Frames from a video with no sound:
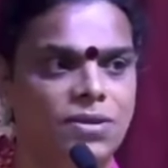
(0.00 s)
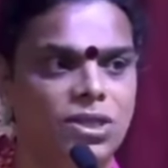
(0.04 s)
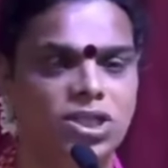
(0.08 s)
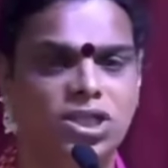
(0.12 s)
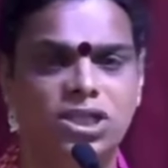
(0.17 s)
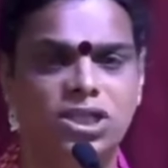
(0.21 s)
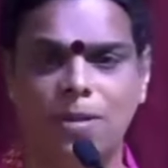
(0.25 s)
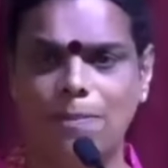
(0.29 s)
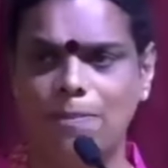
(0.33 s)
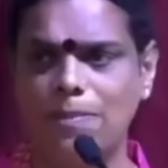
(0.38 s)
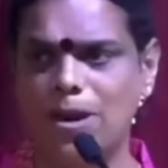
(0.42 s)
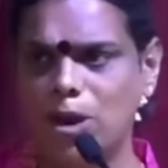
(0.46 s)

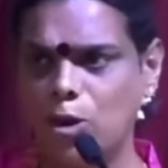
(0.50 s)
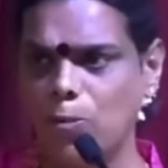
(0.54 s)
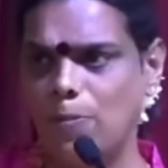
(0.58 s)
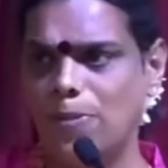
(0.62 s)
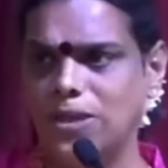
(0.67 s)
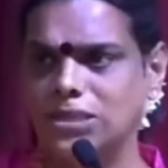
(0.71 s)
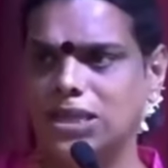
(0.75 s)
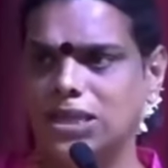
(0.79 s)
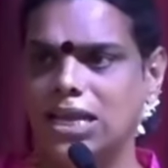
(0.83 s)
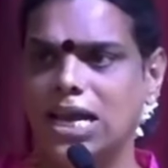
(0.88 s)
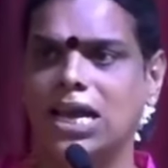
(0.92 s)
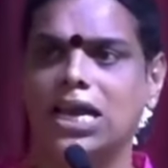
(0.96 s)
शंभर
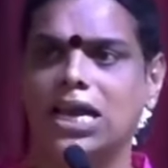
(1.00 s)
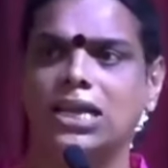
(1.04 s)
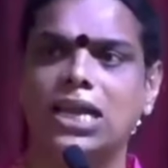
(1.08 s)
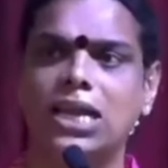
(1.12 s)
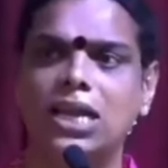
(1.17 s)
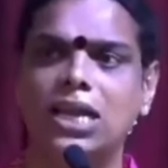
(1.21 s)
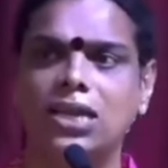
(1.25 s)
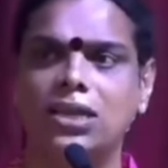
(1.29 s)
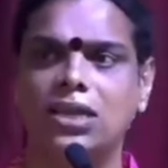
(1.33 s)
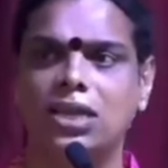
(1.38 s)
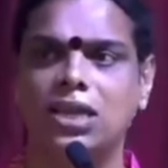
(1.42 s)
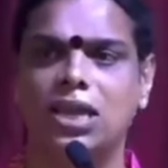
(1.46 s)
रुपये जर
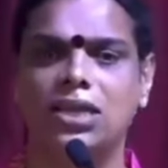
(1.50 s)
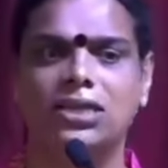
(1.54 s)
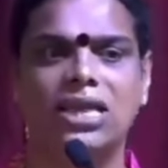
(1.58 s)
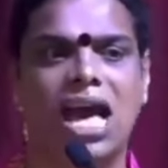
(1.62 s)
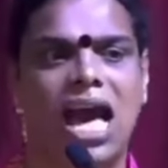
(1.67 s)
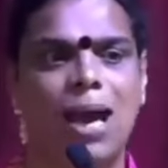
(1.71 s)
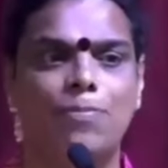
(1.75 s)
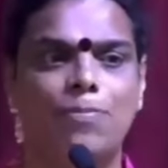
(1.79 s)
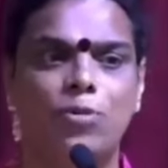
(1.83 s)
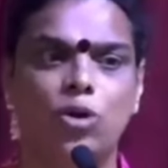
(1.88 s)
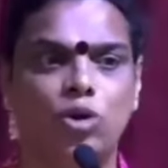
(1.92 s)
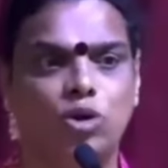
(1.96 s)
एखाद्याने दिले तर
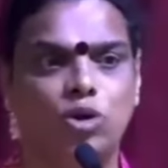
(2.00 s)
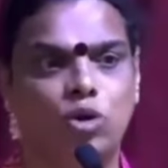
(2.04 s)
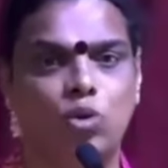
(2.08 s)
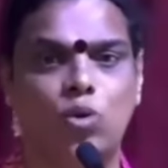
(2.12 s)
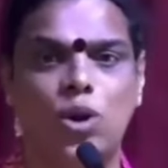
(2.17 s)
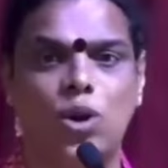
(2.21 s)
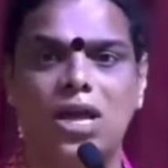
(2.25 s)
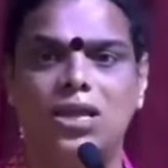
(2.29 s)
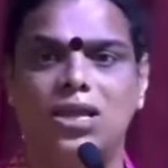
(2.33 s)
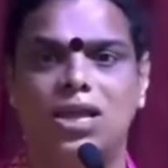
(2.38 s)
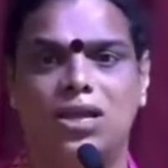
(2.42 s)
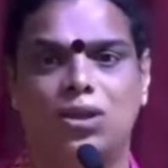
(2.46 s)
आप लोग
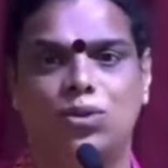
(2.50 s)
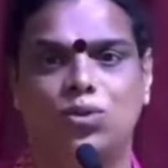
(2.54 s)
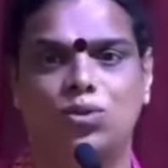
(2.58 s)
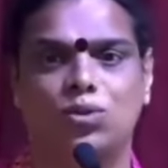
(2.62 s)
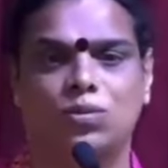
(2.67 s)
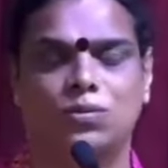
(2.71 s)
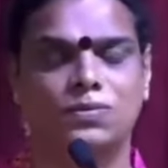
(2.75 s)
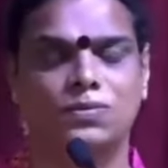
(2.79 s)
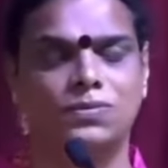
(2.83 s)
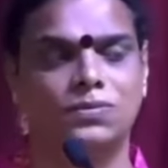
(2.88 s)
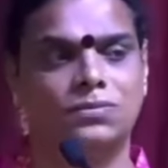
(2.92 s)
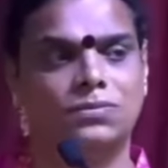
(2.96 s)
दुवा दे दो
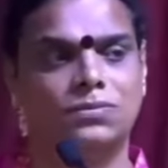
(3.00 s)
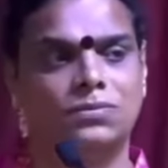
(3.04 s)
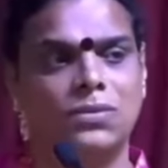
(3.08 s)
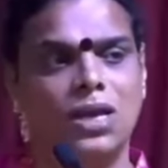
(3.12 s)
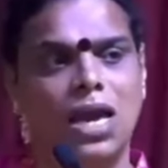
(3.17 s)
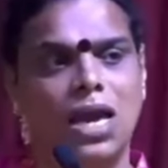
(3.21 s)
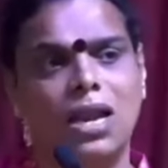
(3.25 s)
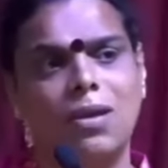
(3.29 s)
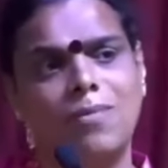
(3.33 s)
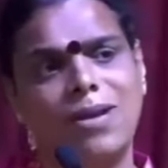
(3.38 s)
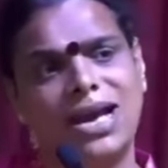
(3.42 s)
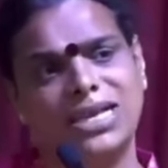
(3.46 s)

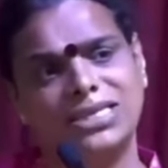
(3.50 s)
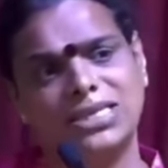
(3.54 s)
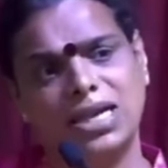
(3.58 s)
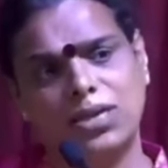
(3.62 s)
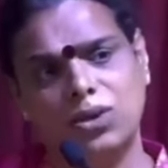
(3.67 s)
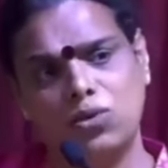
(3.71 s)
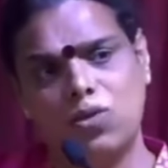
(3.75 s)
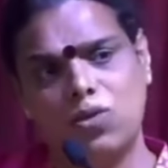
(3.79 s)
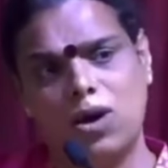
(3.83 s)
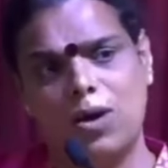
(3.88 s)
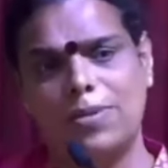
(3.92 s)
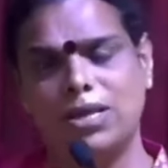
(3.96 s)
अरे माझ्या
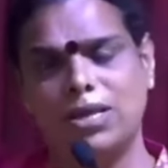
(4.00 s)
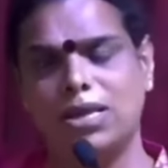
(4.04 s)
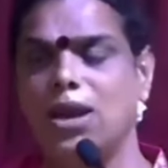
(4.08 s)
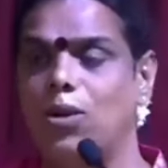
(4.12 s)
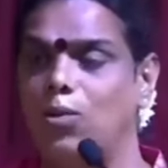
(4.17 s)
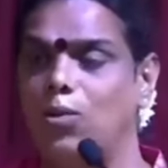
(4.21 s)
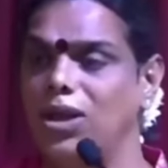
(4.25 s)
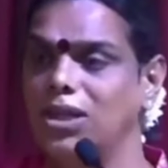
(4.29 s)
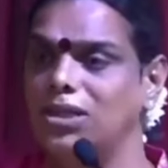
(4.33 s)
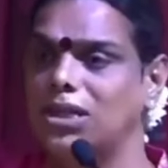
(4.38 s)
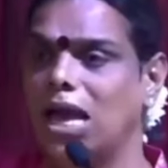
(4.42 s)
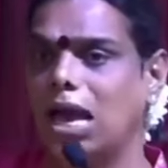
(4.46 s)
दुवामध्ये
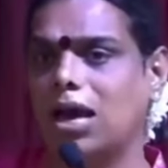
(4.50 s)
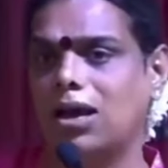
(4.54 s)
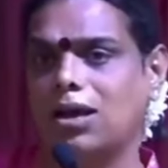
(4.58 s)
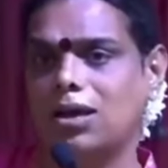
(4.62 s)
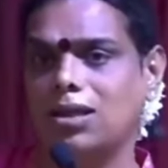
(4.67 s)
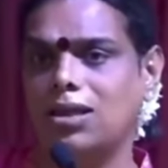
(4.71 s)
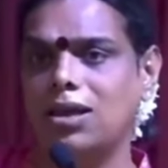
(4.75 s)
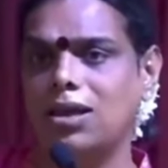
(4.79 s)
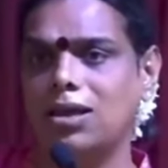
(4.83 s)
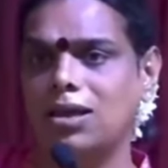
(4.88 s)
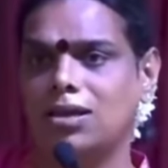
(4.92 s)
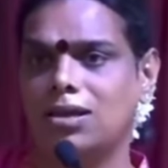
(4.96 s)
एवढी
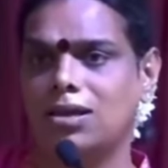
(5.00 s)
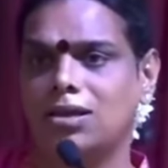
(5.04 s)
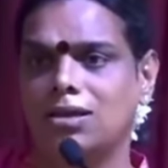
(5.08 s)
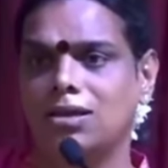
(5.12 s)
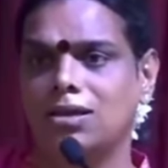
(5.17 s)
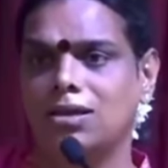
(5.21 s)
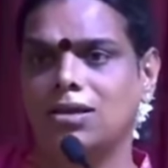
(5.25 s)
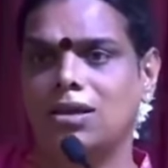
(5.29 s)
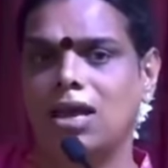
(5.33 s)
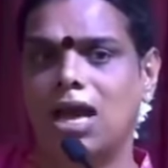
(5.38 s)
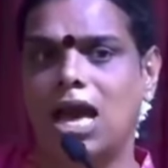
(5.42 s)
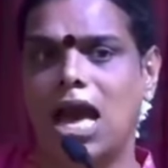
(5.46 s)
ताकद आहे
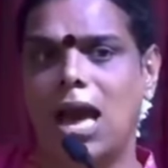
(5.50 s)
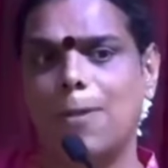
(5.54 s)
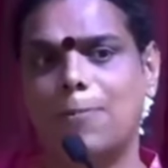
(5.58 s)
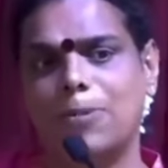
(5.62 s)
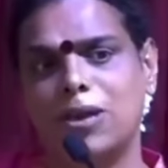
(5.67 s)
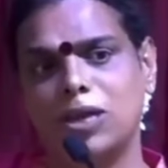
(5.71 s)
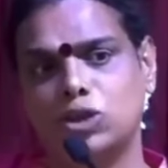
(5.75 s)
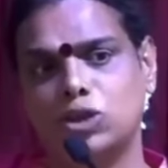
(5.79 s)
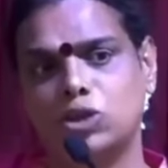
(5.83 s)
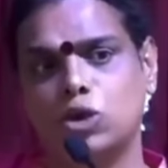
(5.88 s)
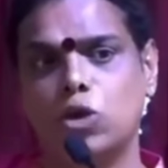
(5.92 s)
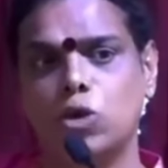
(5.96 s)

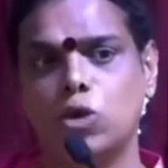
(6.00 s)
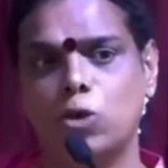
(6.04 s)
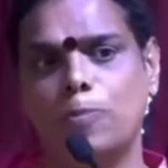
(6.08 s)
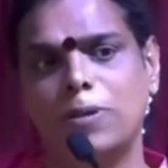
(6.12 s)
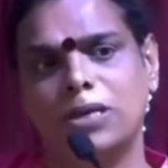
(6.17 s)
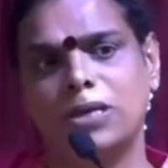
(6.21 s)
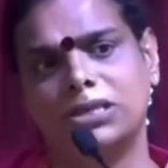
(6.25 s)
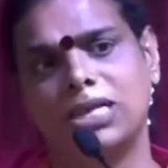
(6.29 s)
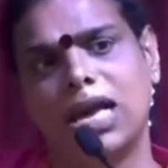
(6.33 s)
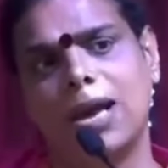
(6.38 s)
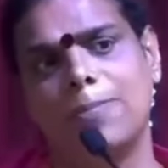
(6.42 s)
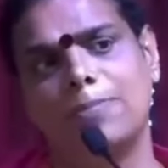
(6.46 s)
आपके सौ
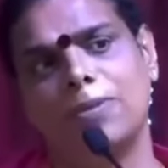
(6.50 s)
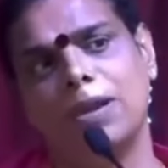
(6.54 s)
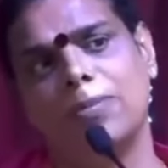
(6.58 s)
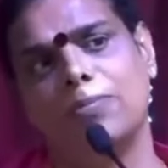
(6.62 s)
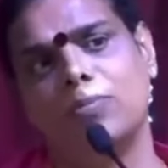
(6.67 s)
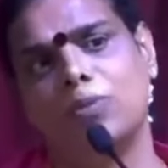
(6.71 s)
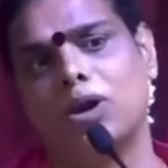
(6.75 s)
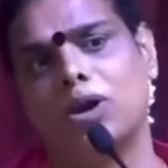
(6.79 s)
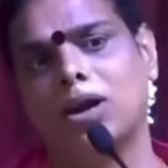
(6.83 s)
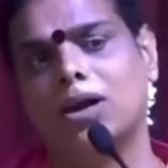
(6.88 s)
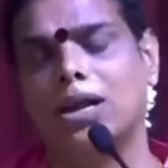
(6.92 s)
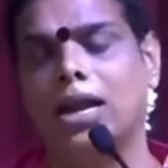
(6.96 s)
रुपये से आपने
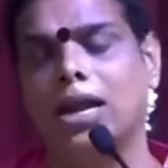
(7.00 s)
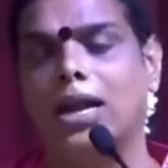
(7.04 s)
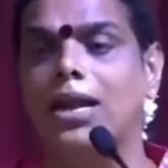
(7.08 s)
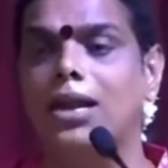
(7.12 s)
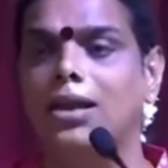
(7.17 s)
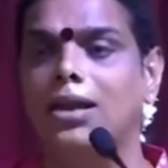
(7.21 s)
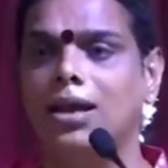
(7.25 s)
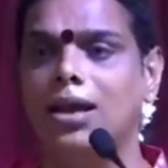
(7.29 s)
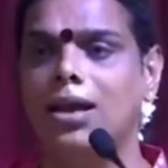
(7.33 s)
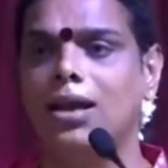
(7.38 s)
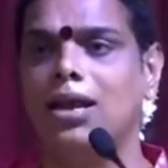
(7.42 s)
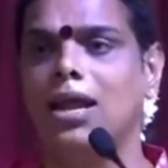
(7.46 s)
पूरा
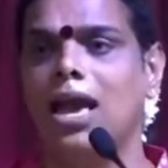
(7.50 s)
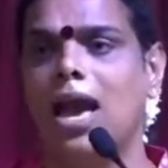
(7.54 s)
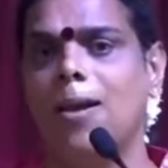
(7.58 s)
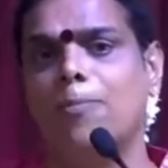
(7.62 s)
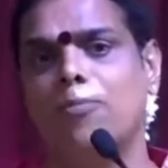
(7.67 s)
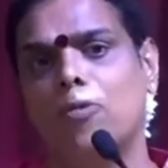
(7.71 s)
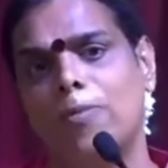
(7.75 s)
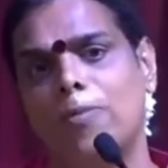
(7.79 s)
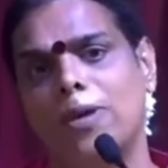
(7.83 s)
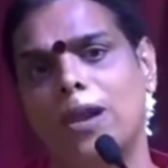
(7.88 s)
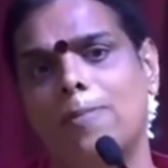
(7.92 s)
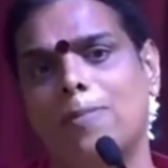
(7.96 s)
क्रेडिट कर लिया
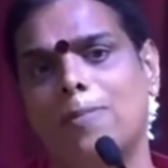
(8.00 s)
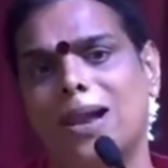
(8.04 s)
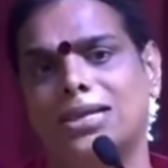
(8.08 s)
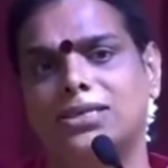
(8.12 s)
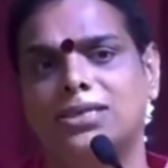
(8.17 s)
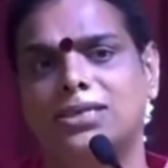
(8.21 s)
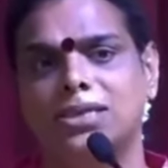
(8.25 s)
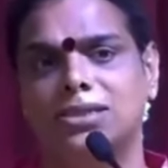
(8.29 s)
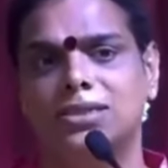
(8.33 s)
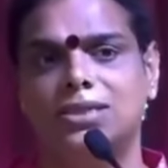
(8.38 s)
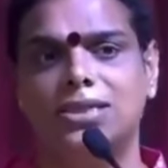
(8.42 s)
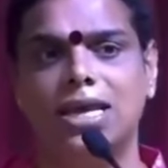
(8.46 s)
आपको मैंने
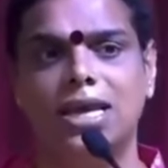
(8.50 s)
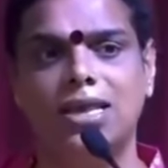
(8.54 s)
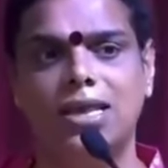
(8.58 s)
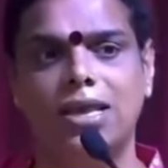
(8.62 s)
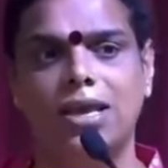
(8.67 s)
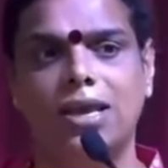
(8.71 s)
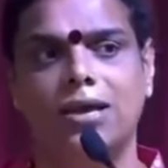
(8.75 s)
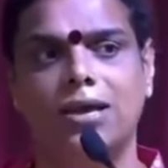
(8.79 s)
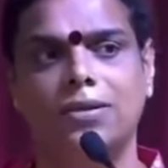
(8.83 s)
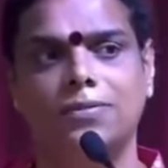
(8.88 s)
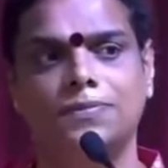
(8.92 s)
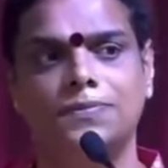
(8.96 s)
ब्लेसिंग्स दे
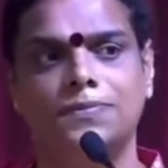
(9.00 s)
दिया